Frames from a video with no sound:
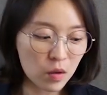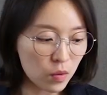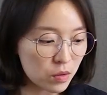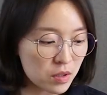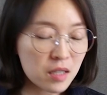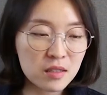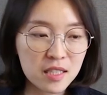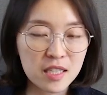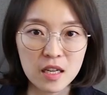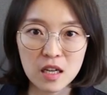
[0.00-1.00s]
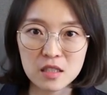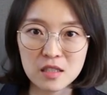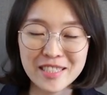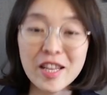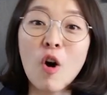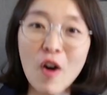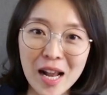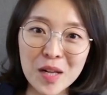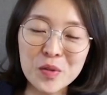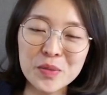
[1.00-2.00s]
어, 최근에 제가 그 더
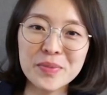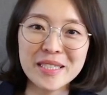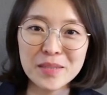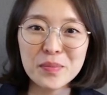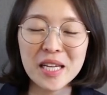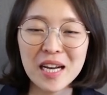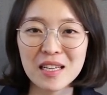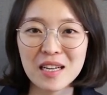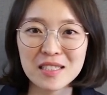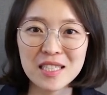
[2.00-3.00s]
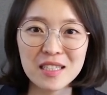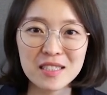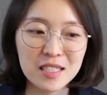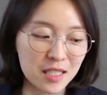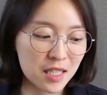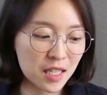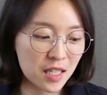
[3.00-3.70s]
알고 싶은 심리학이라는 책을